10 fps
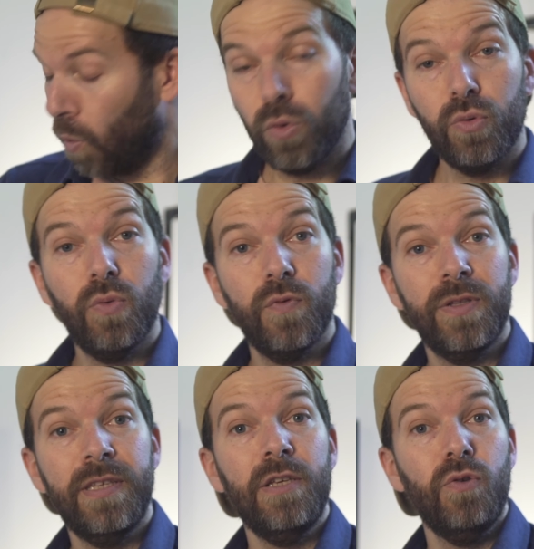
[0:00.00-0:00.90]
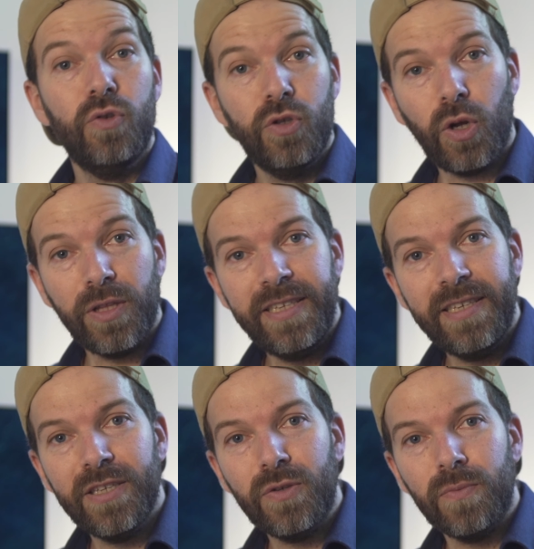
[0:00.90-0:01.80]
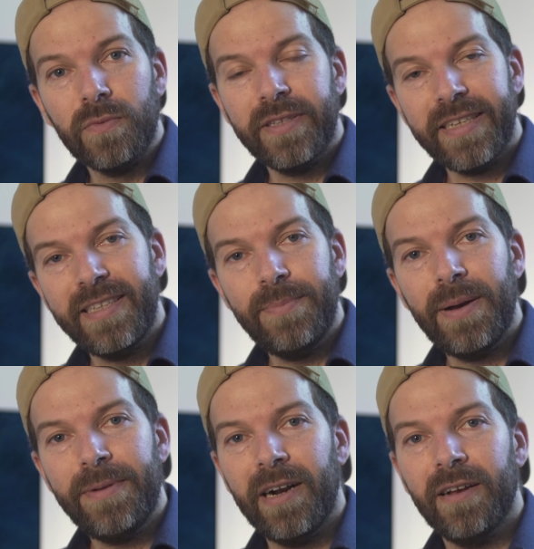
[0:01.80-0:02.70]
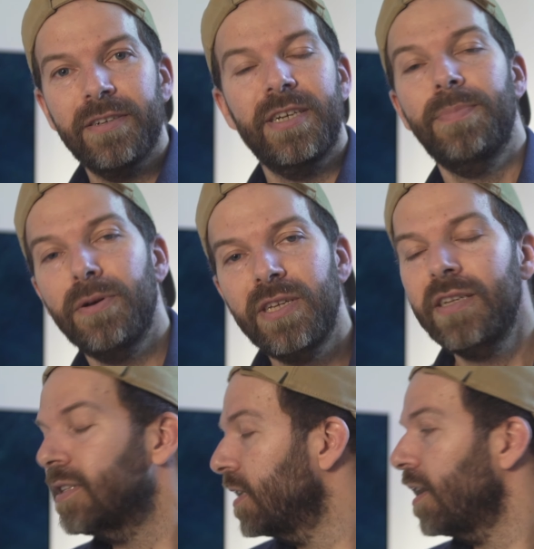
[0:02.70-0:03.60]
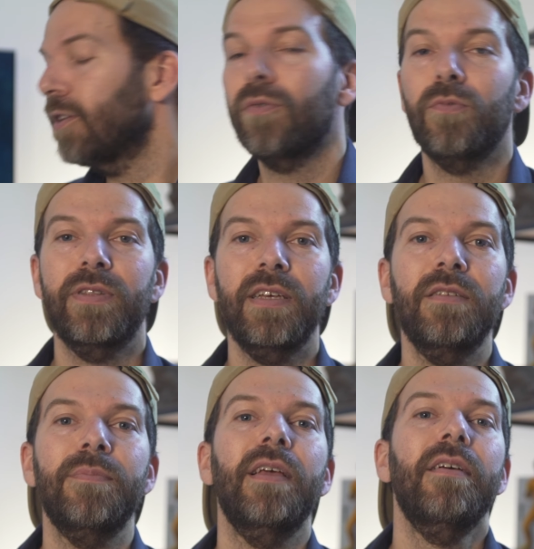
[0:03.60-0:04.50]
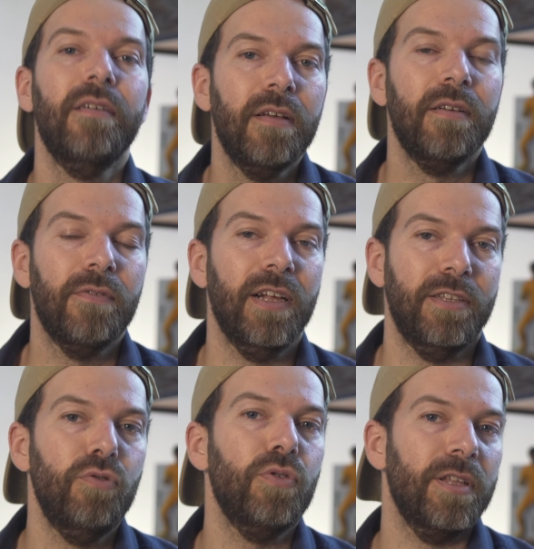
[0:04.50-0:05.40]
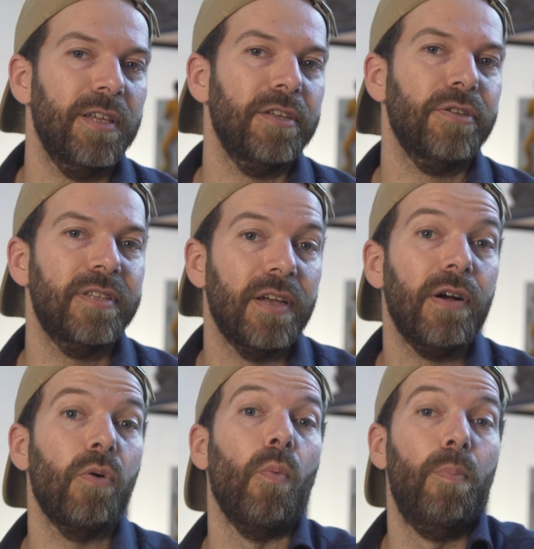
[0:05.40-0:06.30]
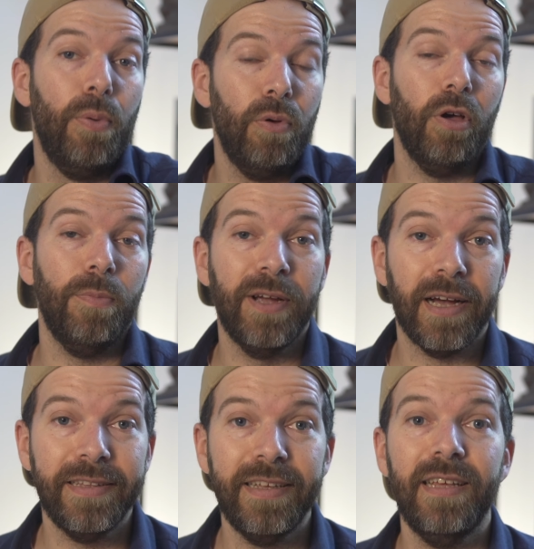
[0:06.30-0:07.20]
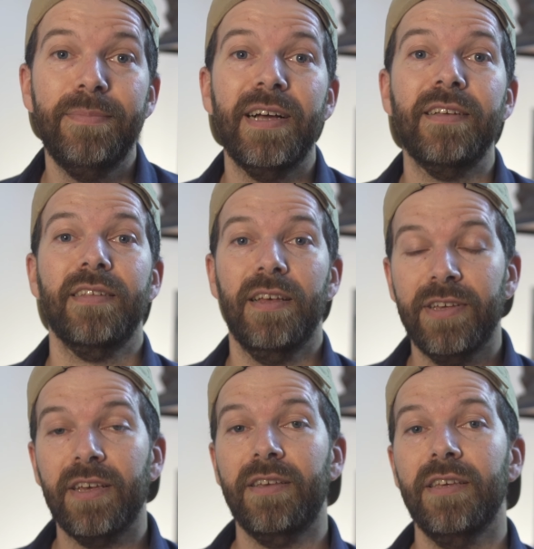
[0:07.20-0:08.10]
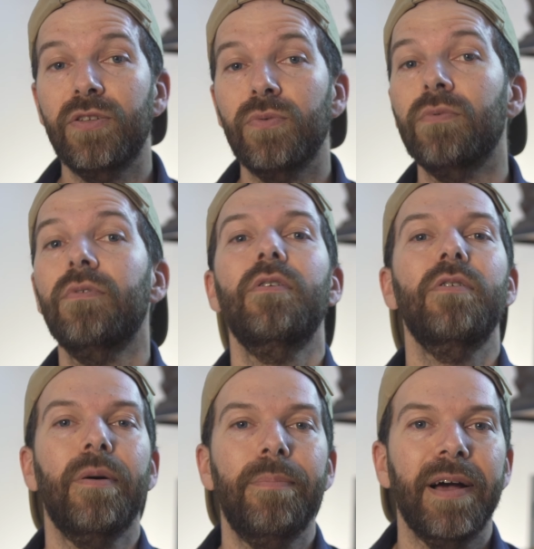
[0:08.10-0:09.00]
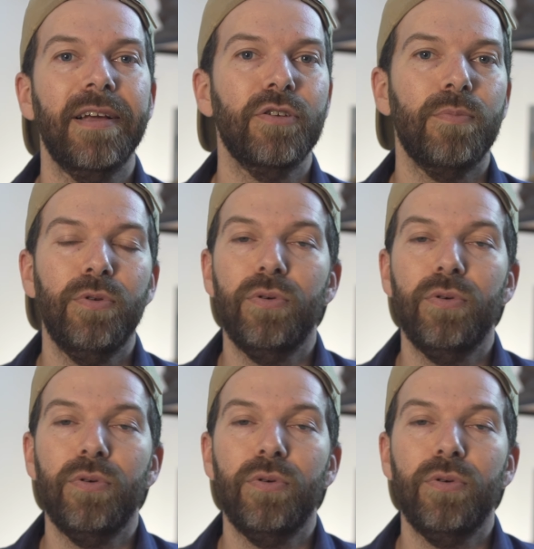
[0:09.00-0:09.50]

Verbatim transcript: on retrouve aussi une sortie caisson. Ça, c'est pas mal. Hein. Je ne l'ai pas utilisé là dans mon test, mais voilà, c'est toujours intéressant de savoir qu'on peut upgrader les basses avec un caisson comme par exemple